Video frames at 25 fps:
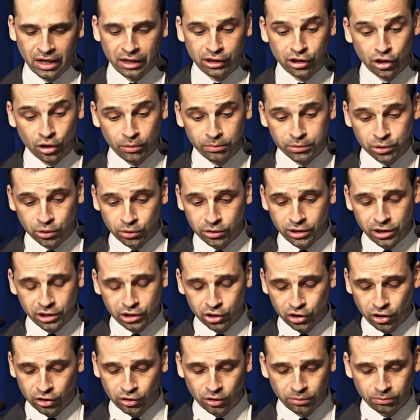nie obcuje z
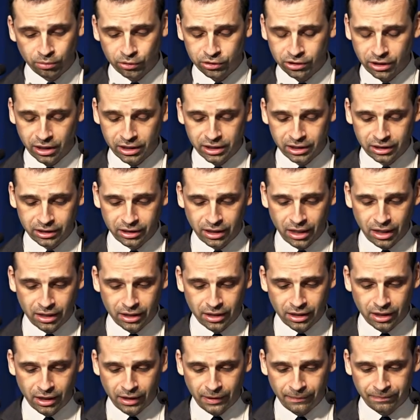żoną podczas
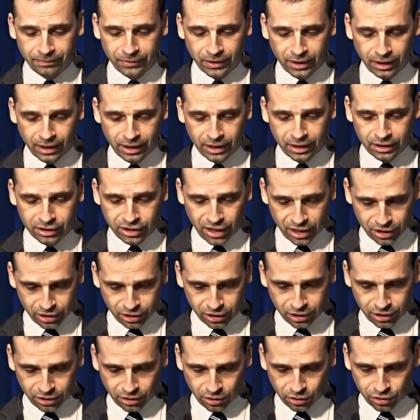jej e,
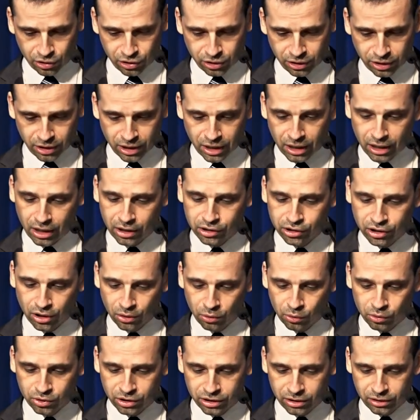nieczystości, nie,
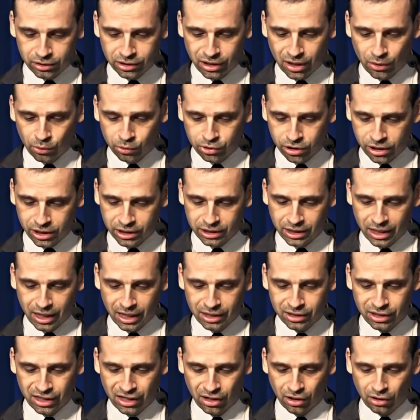u, nie uciska
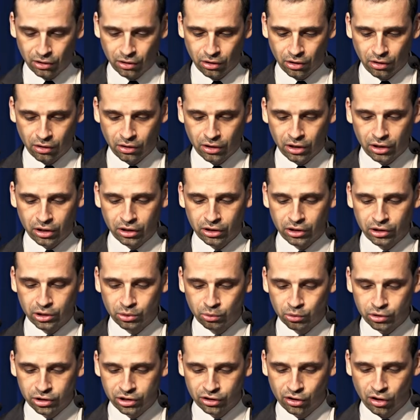nikogo i
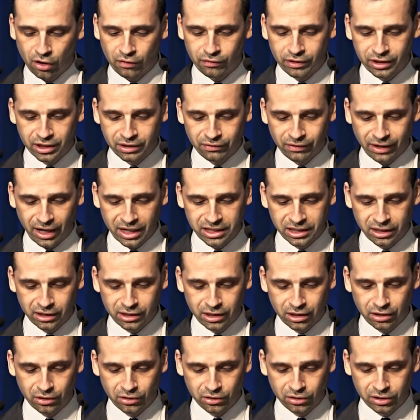dłużnikowi zwraca
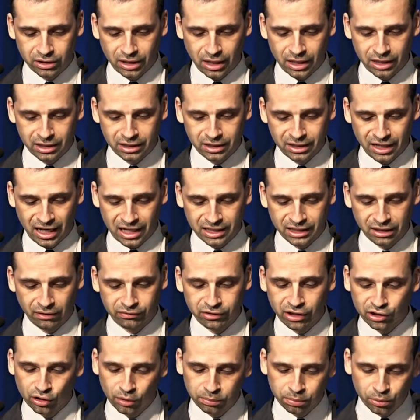jego za, zastaw,
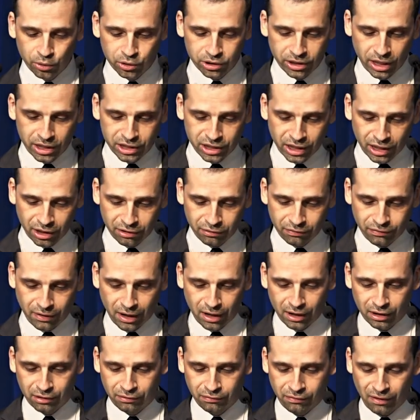nie dopuszcza się
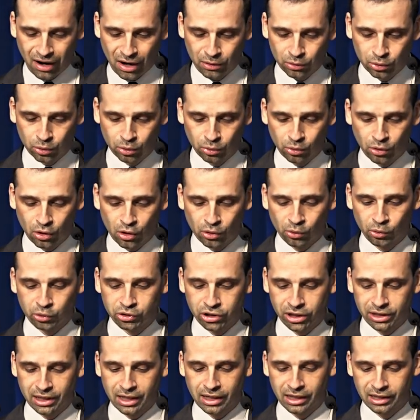gwa, gwałtu,
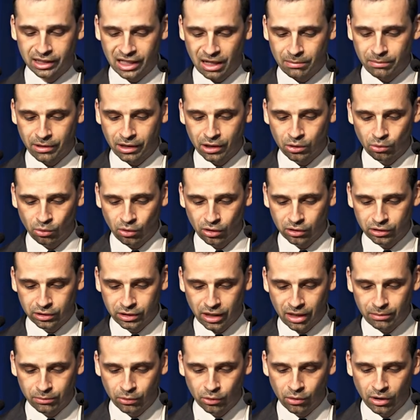udziela chleba
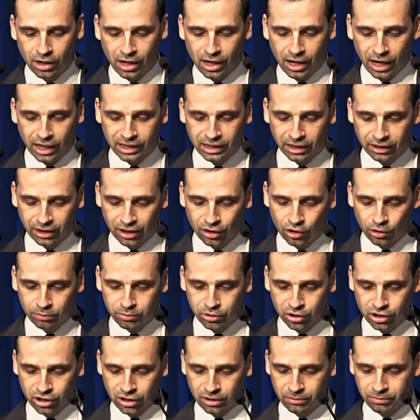głodnemu, a nagiego
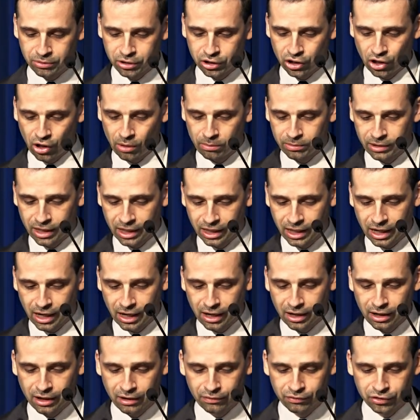przy,
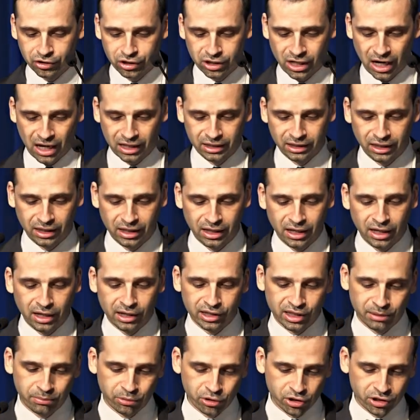przeobleka w szatę,
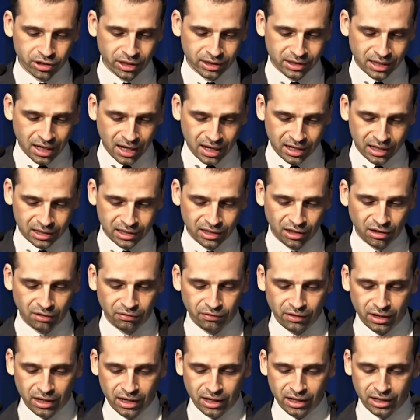nie pożycza na
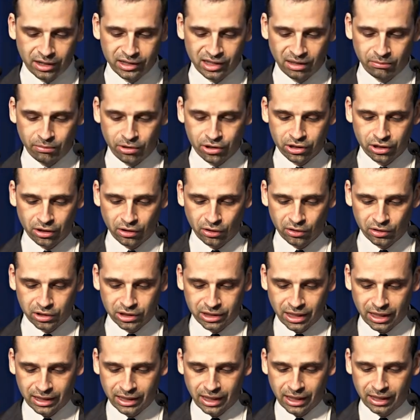lichwę, nie bierze
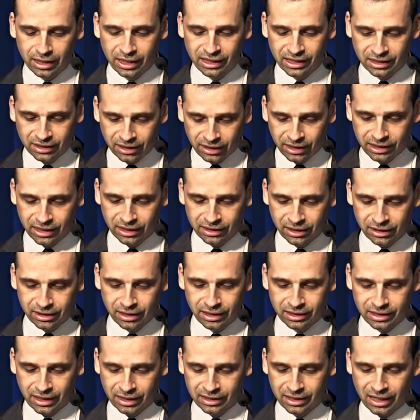odsetek itd., itd.,
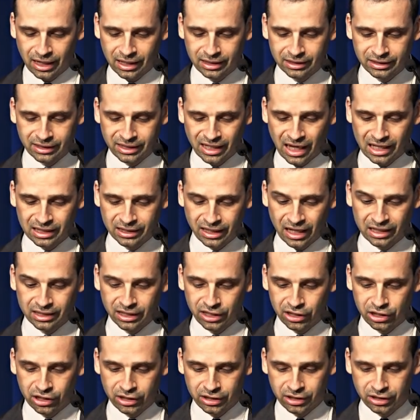itd.,
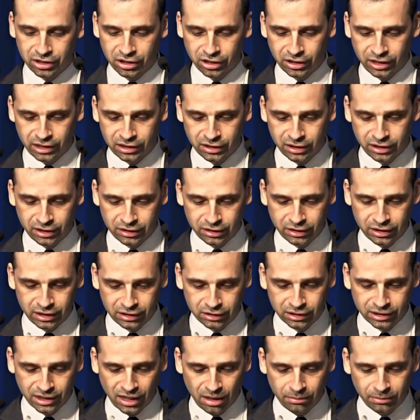dalej, Czy, czy, czy, czy,
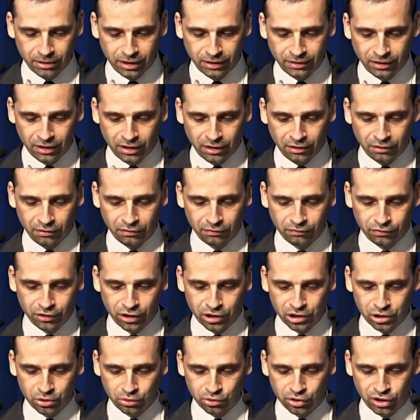czytamy w
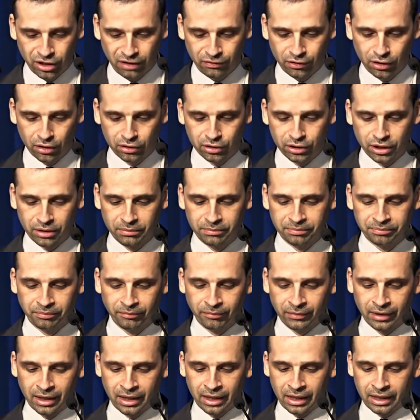wierszu dziewiątym,
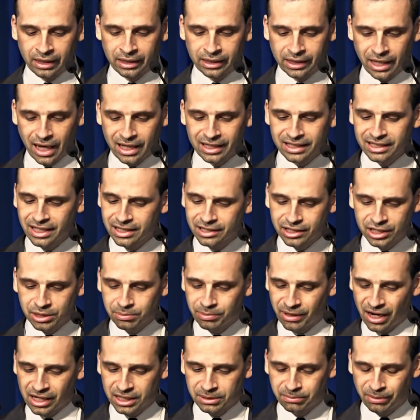ten
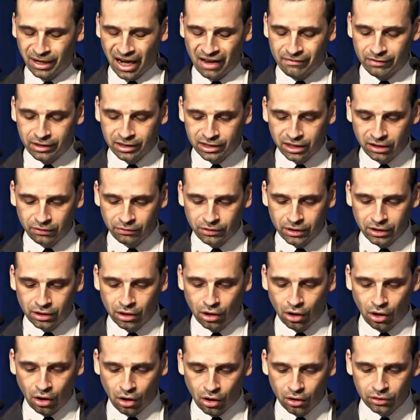jest
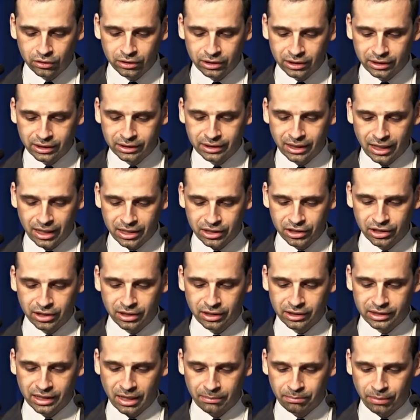sprawiedliwy, on też
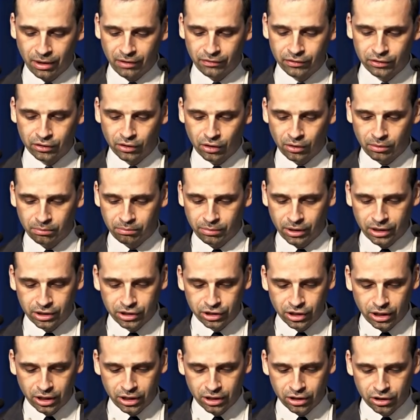na pewno
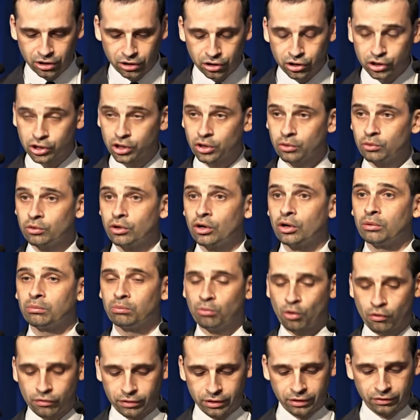będzie żył,
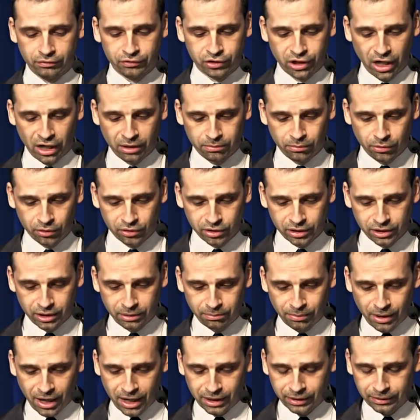mówi wszechmocny
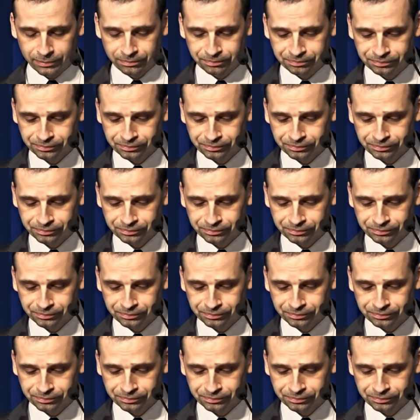Pan.